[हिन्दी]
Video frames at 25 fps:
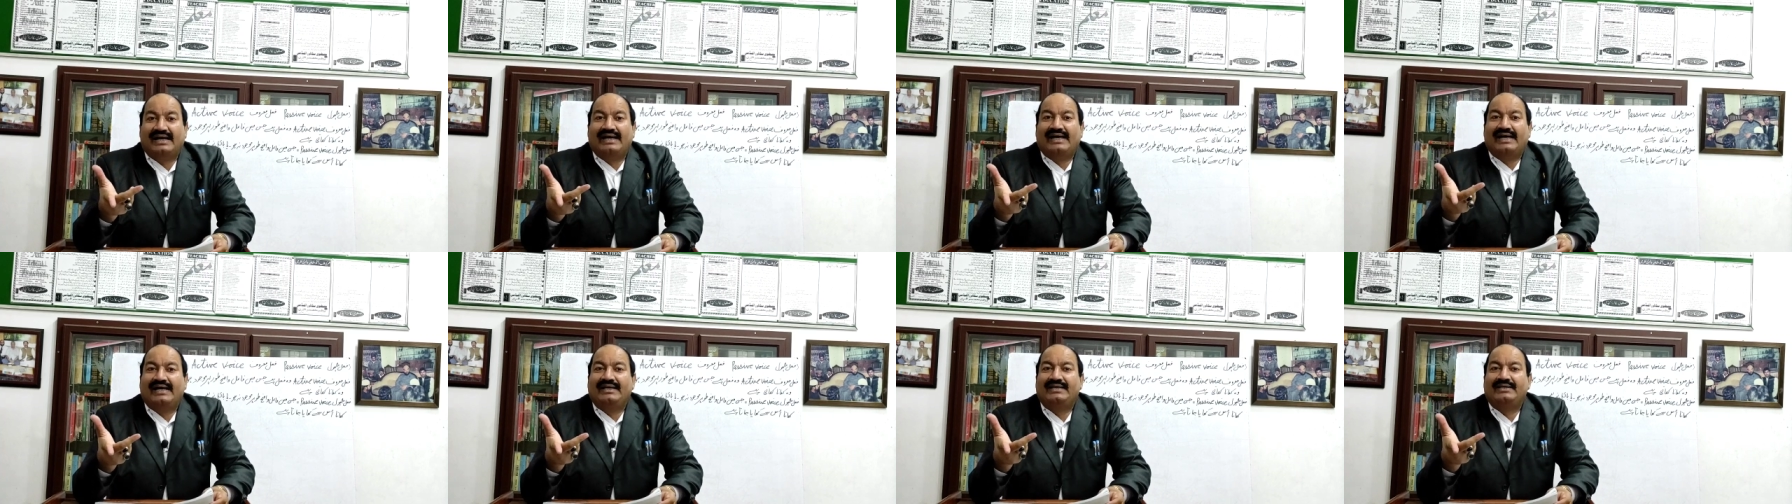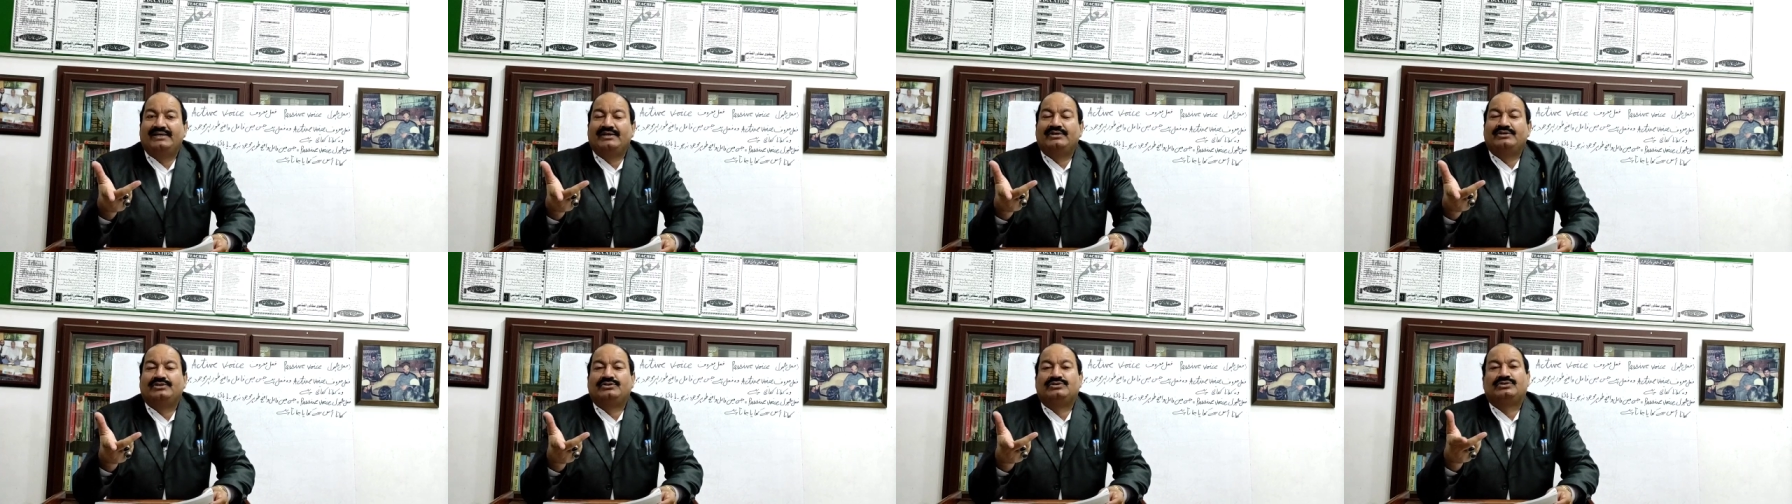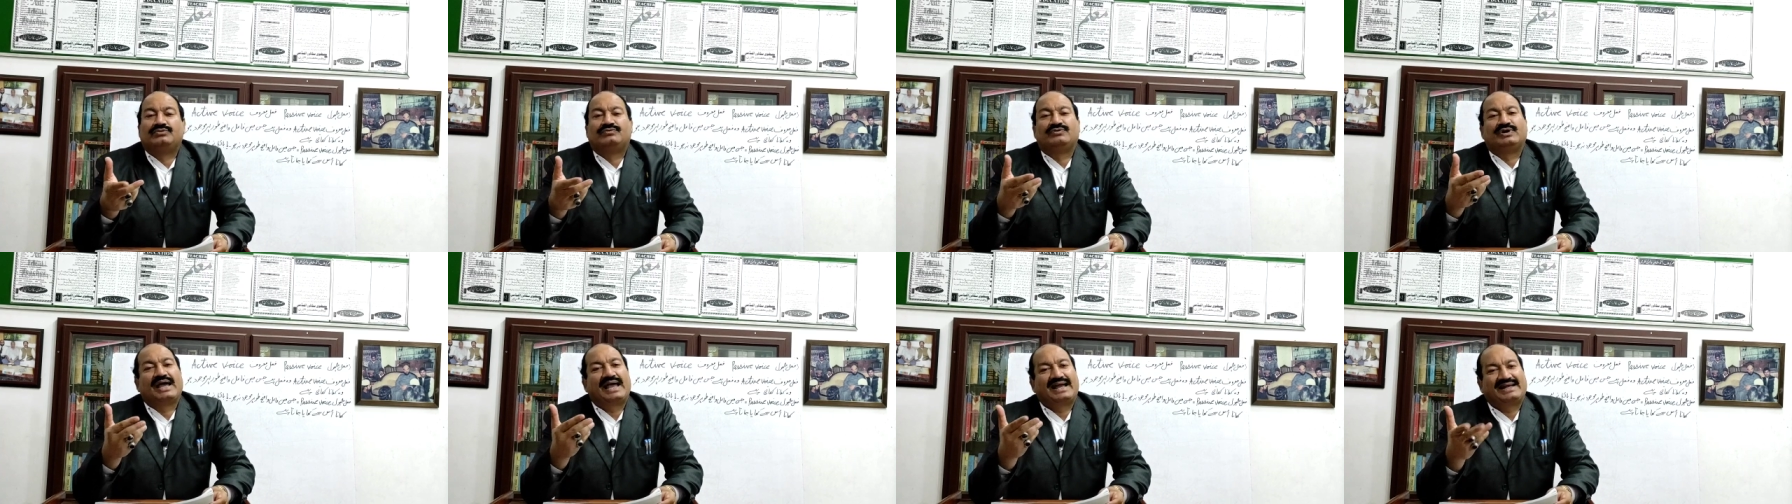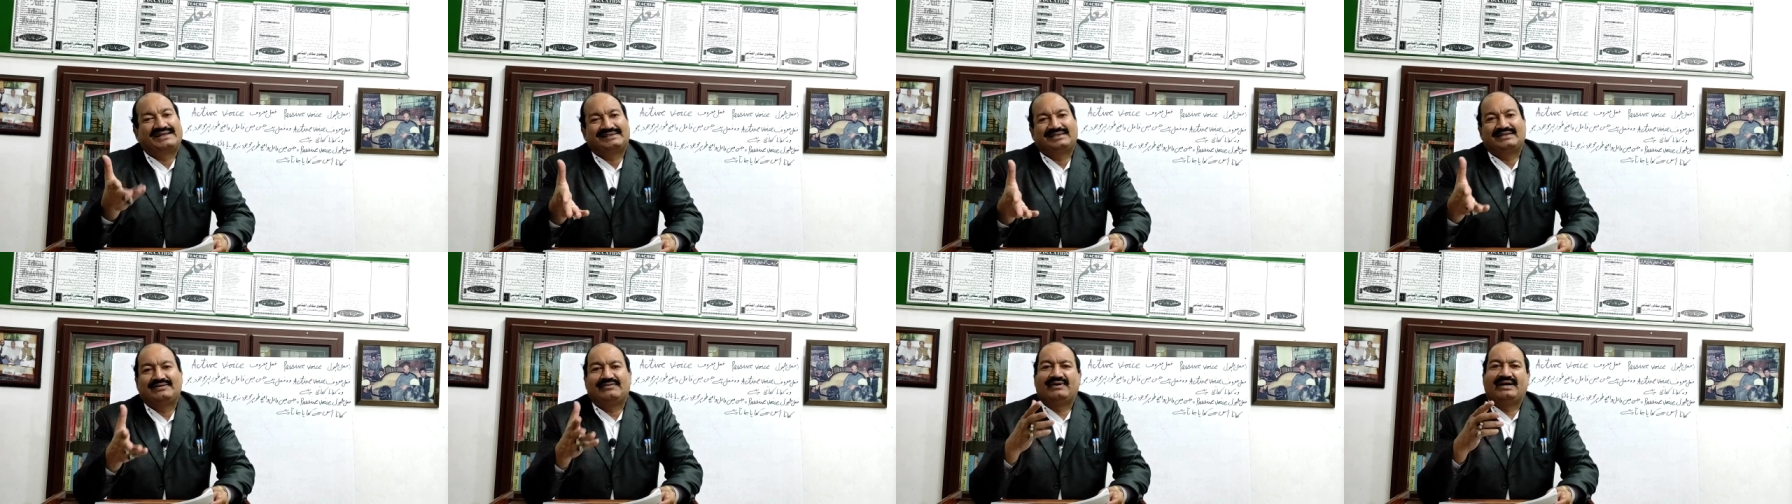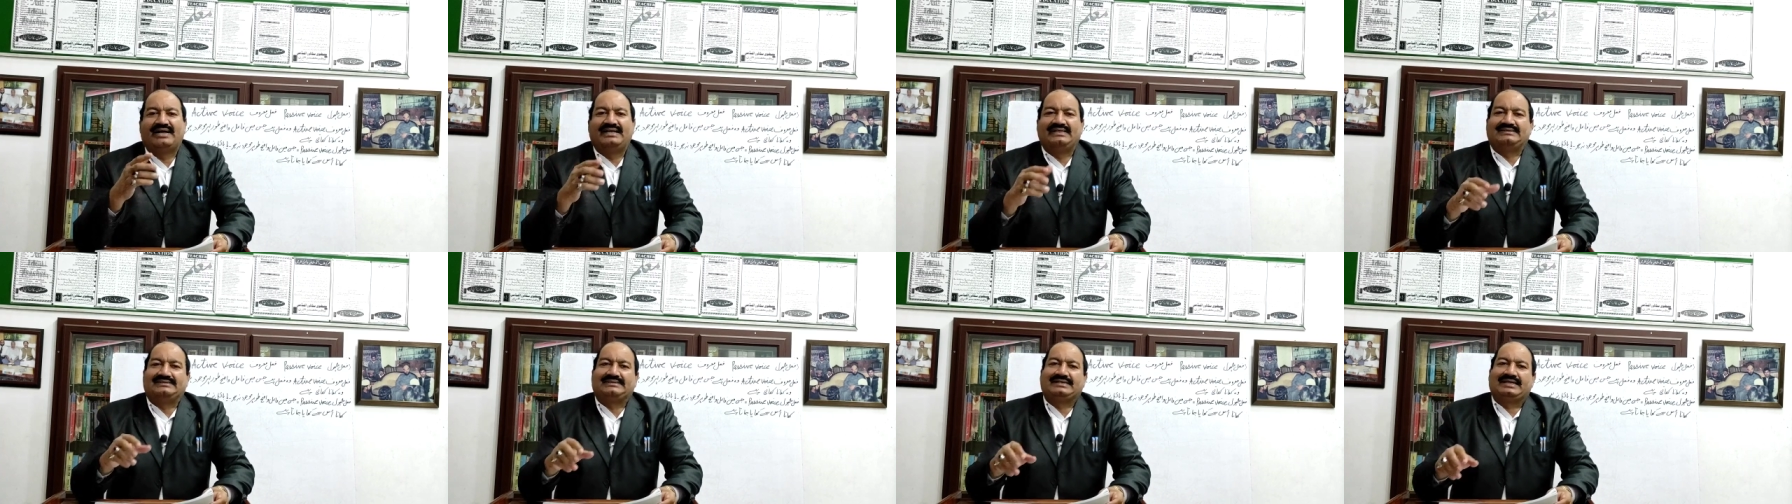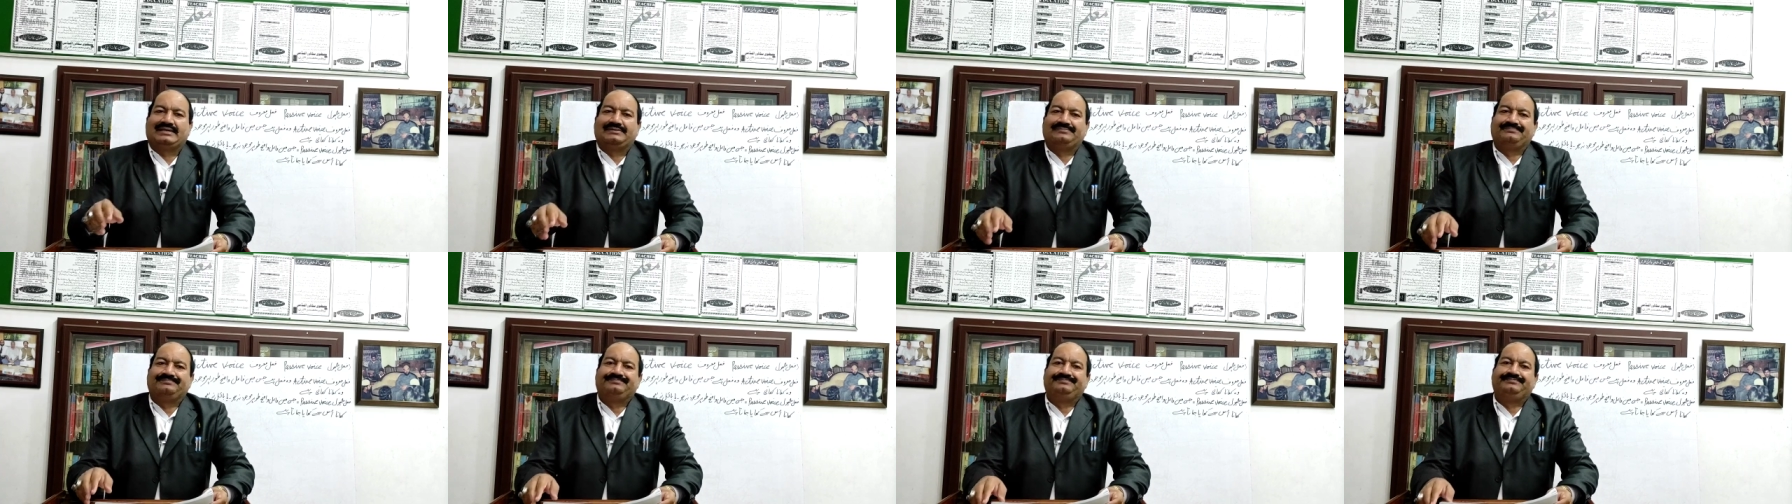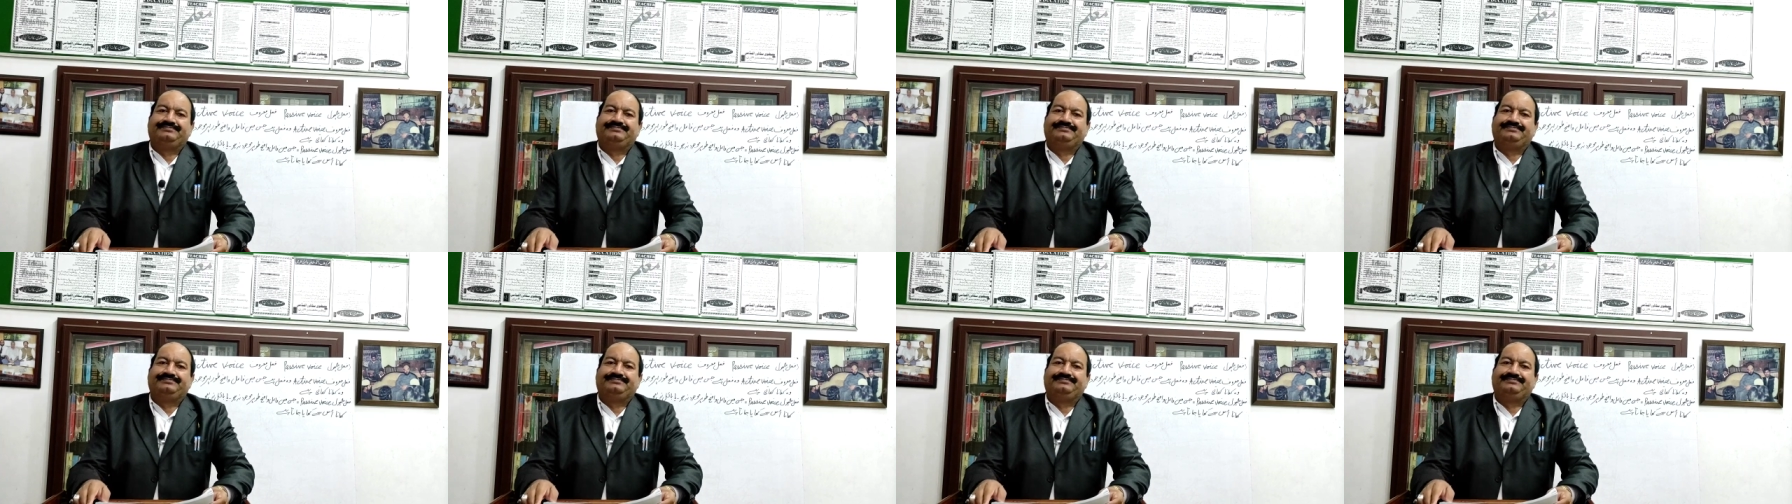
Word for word: है तो एक्टिव वॉयस है